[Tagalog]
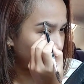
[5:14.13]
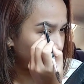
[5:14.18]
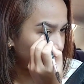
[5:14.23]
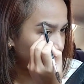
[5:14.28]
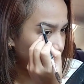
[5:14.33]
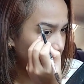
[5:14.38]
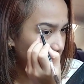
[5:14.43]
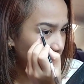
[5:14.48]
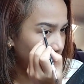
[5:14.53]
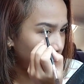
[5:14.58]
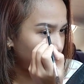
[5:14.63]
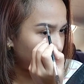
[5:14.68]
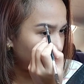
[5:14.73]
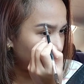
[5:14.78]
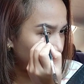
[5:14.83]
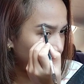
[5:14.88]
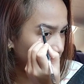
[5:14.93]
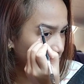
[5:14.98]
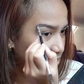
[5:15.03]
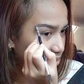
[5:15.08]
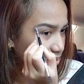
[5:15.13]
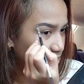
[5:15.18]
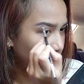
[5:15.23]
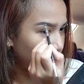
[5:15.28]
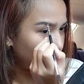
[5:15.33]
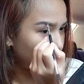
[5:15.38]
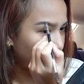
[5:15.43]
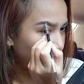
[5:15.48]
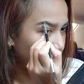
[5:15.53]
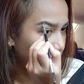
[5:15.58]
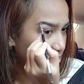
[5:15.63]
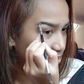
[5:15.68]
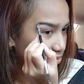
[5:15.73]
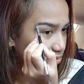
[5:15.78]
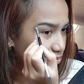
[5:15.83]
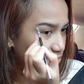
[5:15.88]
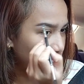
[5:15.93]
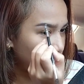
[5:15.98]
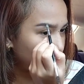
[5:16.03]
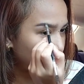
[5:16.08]
salamin
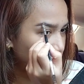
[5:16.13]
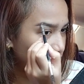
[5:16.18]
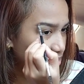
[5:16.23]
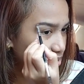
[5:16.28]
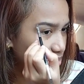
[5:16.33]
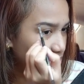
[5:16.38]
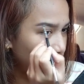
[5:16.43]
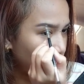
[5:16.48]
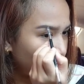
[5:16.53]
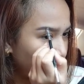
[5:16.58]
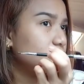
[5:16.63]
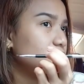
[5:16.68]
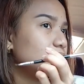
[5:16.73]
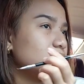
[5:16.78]
ng kotse kasi